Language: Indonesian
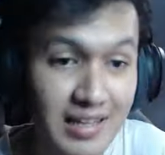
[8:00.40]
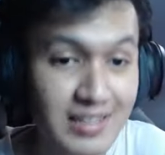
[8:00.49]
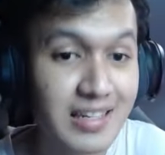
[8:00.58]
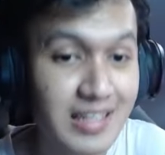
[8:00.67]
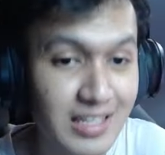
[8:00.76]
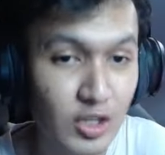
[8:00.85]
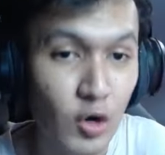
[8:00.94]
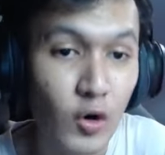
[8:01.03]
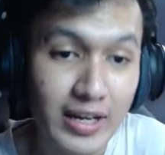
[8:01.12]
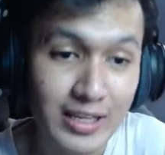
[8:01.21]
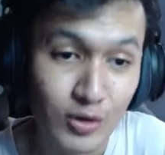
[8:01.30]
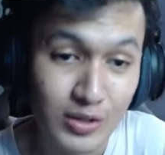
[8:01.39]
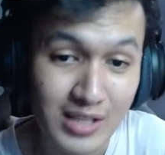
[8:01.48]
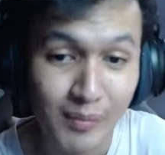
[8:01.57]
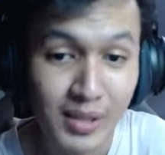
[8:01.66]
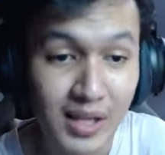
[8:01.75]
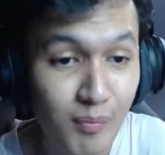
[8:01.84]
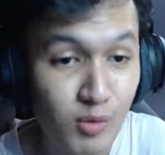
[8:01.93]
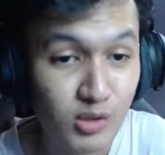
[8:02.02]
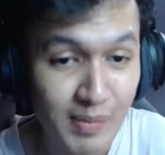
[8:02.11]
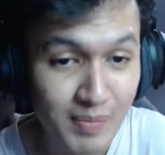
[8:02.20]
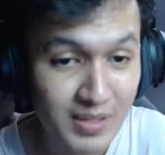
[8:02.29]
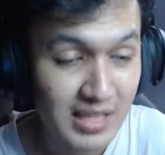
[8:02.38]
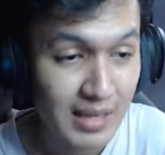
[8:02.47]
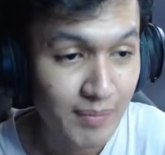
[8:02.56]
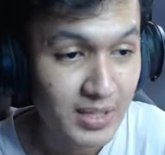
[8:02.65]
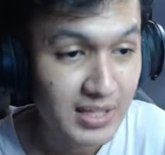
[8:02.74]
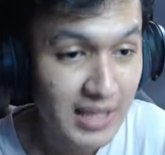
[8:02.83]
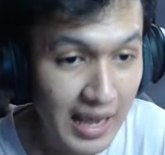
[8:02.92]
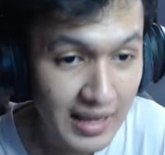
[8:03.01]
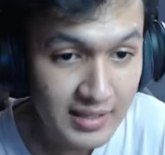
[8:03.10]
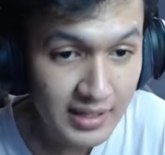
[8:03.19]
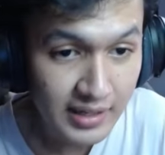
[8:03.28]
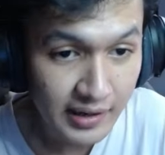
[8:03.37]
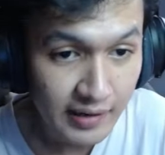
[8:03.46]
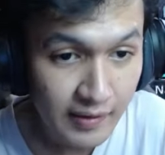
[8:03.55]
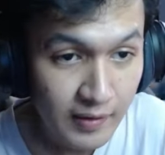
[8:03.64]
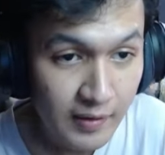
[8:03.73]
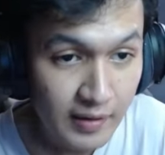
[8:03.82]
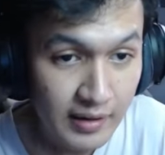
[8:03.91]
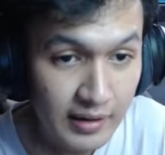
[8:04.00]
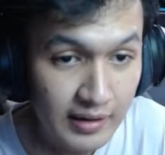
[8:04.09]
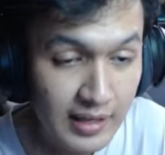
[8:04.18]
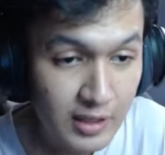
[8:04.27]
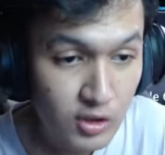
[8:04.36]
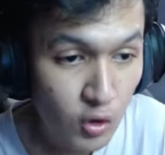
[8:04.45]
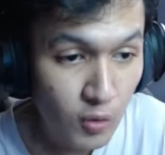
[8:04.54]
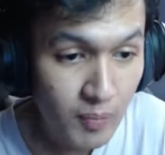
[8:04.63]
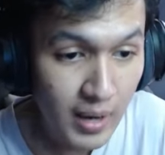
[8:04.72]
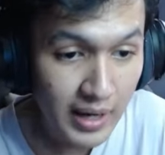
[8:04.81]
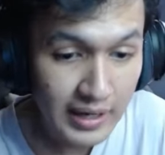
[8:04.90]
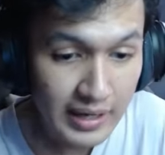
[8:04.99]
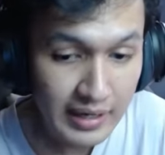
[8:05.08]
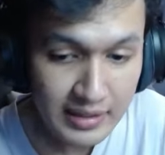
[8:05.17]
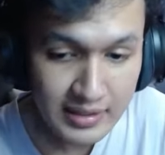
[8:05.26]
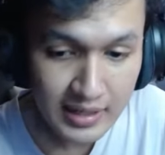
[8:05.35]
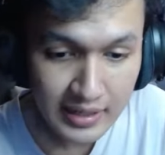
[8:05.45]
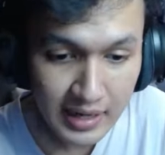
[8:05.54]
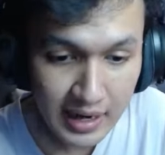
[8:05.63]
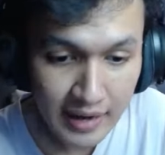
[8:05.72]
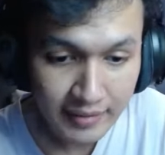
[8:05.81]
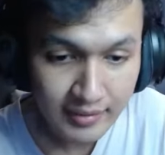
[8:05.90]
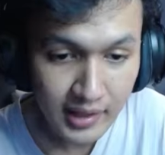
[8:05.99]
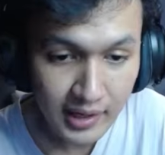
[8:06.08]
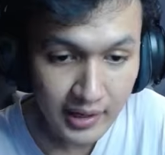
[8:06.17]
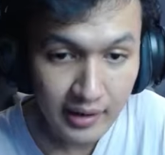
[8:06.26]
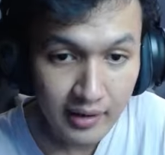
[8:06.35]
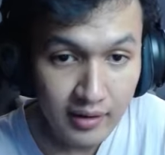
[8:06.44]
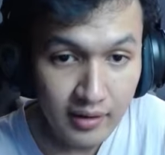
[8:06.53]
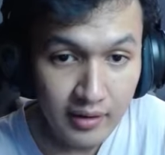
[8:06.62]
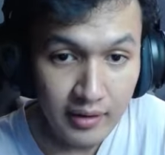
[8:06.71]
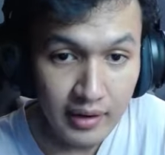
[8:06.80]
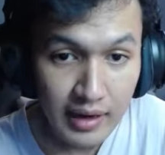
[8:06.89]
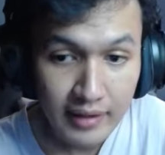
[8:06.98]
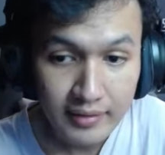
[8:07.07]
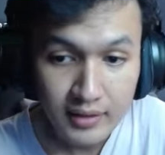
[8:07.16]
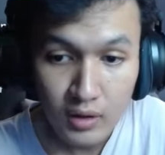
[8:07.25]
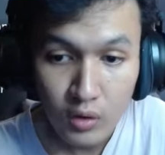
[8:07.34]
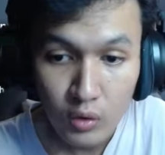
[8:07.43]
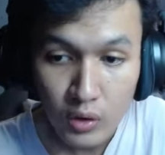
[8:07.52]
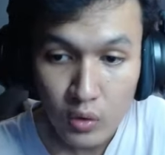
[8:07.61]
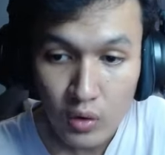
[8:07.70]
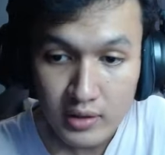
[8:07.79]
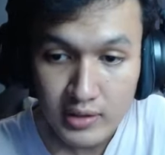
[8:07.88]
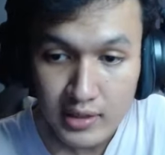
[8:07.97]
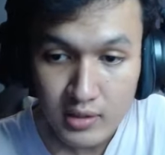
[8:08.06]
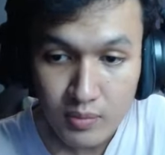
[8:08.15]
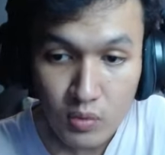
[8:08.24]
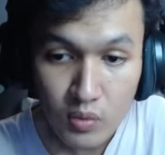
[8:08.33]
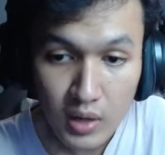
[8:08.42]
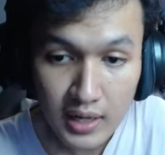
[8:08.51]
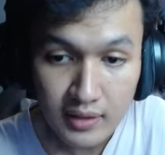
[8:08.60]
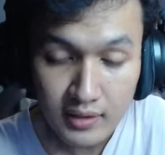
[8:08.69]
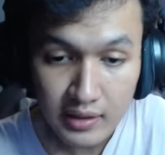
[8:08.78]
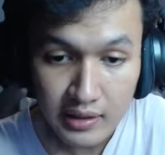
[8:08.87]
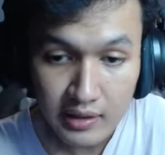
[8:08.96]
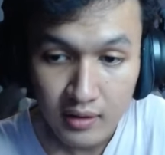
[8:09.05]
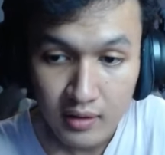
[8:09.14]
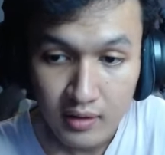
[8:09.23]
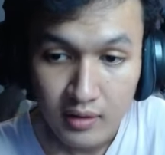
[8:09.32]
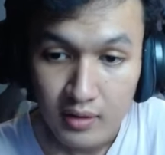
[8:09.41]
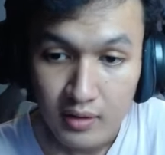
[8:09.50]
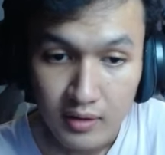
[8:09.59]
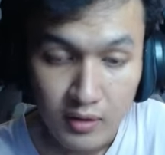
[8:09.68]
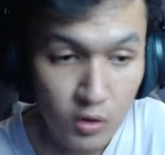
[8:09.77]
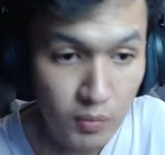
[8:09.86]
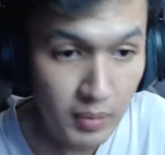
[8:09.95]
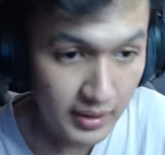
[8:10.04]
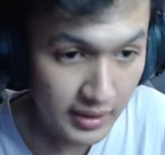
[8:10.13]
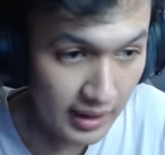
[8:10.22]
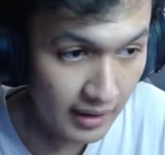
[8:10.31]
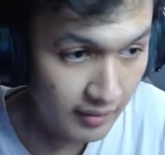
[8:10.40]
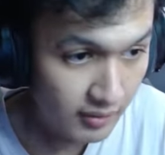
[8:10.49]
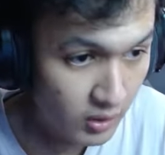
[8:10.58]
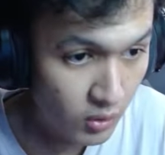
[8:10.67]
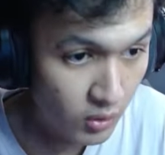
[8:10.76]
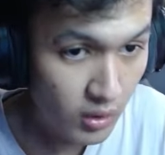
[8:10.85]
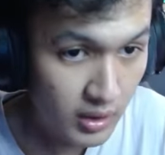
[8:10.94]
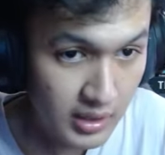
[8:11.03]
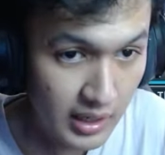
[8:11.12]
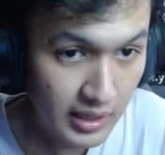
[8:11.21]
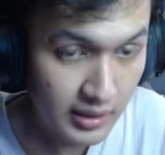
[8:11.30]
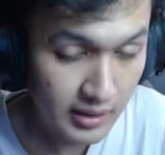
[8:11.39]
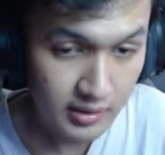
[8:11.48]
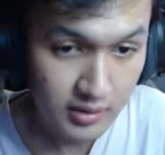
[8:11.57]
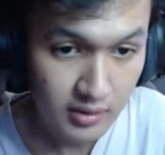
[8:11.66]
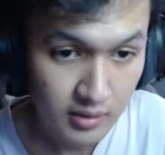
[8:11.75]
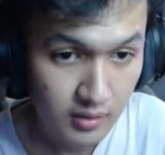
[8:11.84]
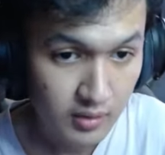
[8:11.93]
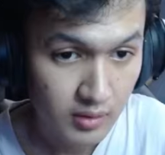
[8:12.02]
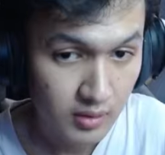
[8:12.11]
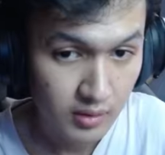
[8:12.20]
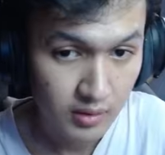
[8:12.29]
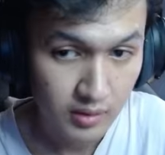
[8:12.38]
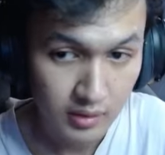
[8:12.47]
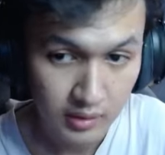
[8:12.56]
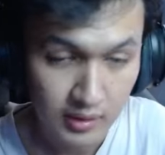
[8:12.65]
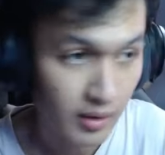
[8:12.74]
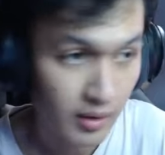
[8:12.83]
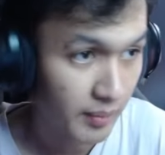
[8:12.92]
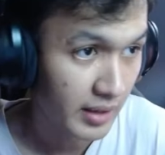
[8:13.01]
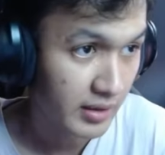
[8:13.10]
sih di story, cuy. Sambil ngepush tipis-tipis sih asik ya. Kita coba nih, kita cari yang hunter ya. Hunter lah, udah gue kerjain semua hunter ya. Rupanya yang hunter udah gue kerjain guys. Ya berarti